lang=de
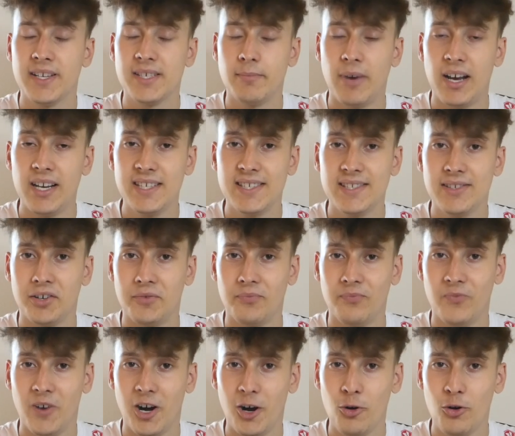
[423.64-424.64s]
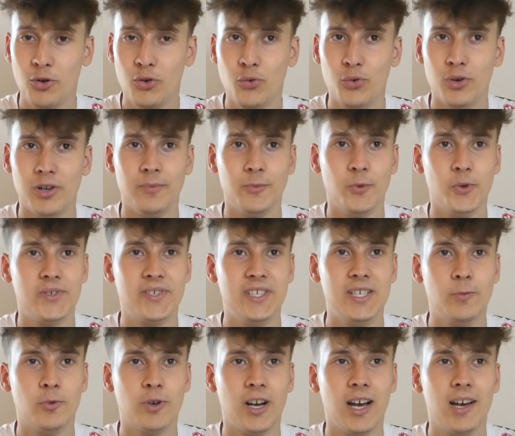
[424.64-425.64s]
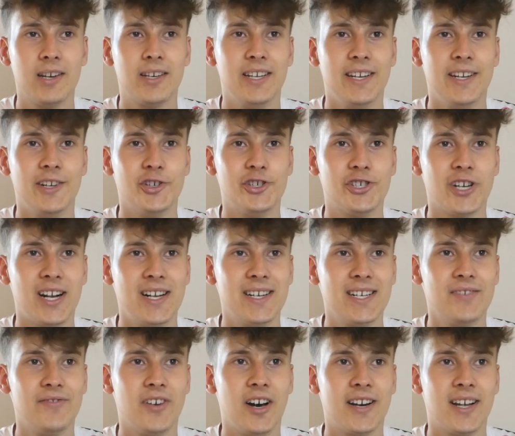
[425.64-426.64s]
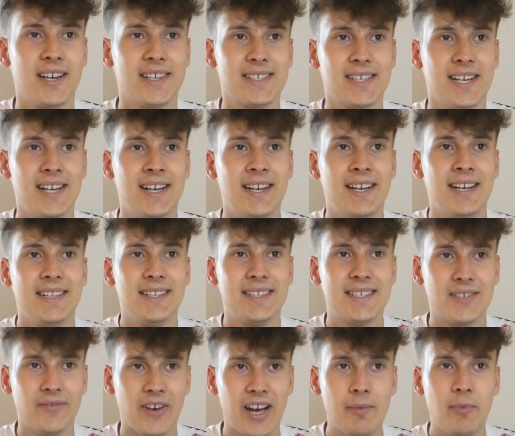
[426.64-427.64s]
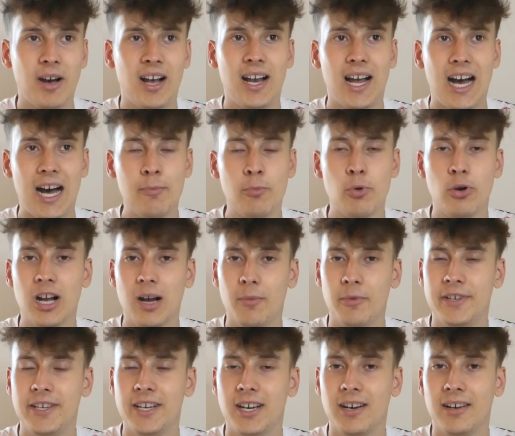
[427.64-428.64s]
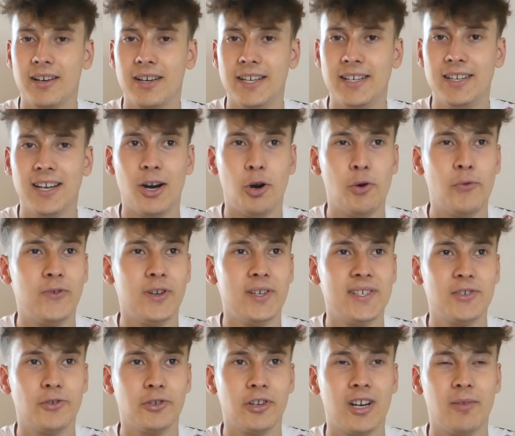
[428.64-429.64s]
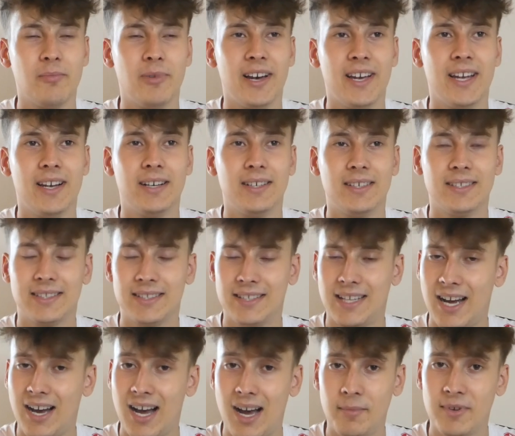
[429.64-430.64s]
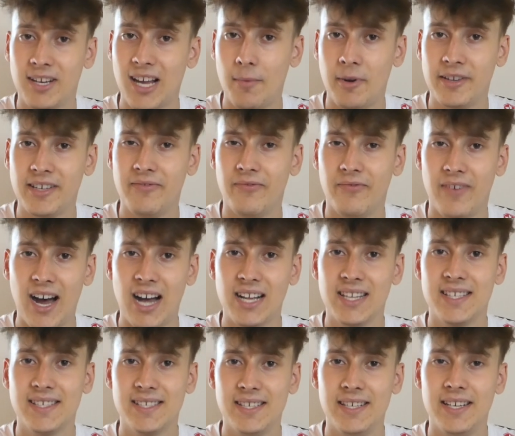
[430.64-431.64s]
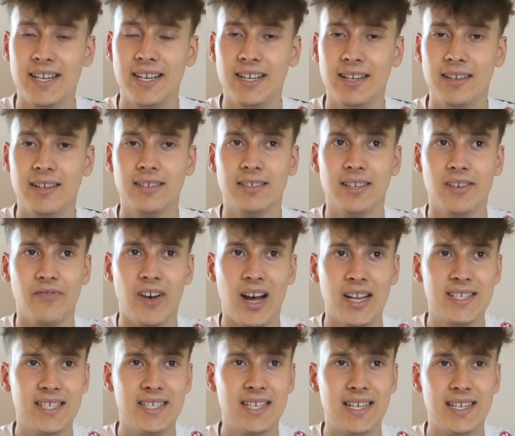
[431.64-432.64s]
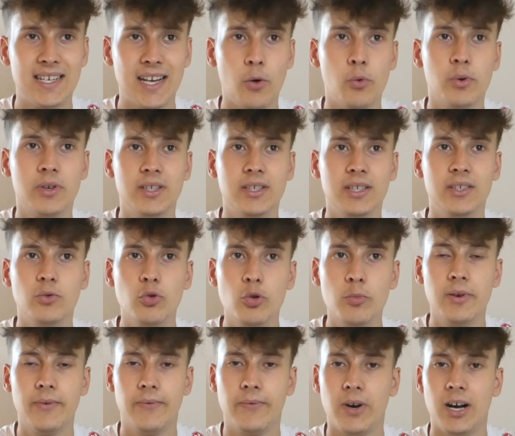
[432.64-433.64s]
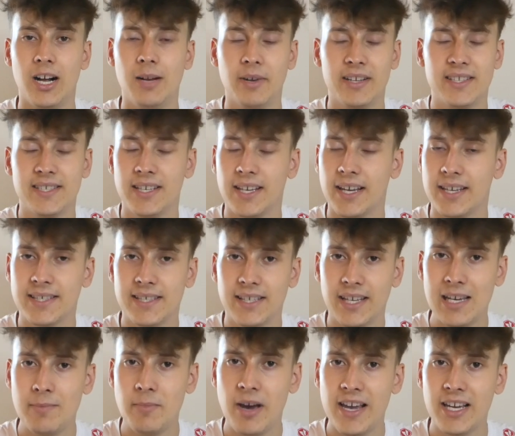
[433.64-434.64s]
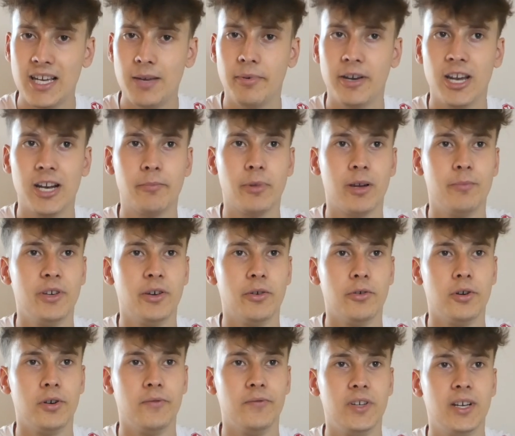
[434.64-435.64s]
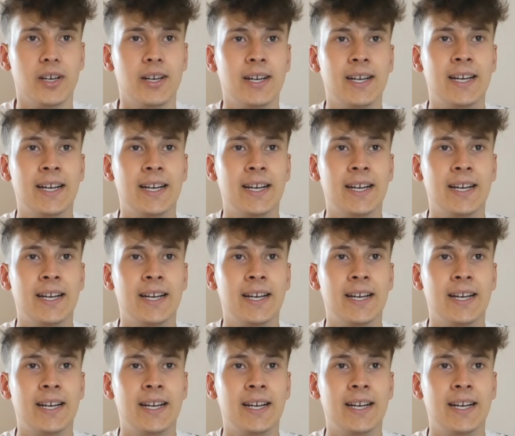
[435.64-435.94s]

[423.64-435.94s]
als Meister, war auch cool, 07 und 8 gegen Schalke war das. Zweimal Hamburg haben wir hier in der Auflistung noch dabei. Da habe ich einmal den wahnsinnigen, den wahnsinnig lauten Jubel, vor allem hat sich extrem eingeprägt bei mir irgendwie.